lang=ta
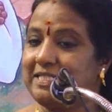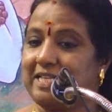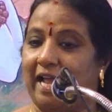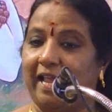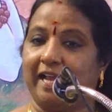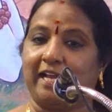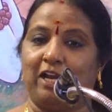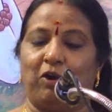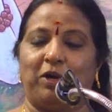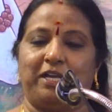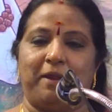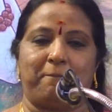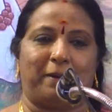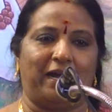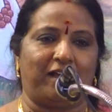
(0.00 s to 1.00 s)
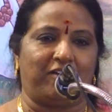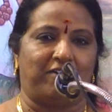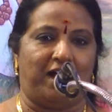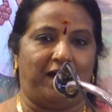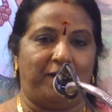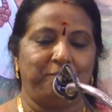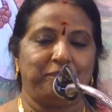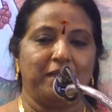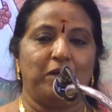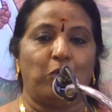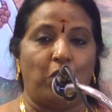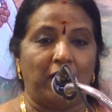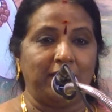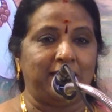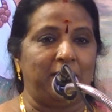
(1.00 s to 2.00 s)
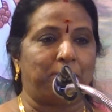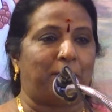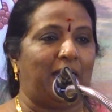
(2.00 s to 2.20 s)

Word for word: சைக்கிள் ஓட்டி பழகுவான் ஓட்டி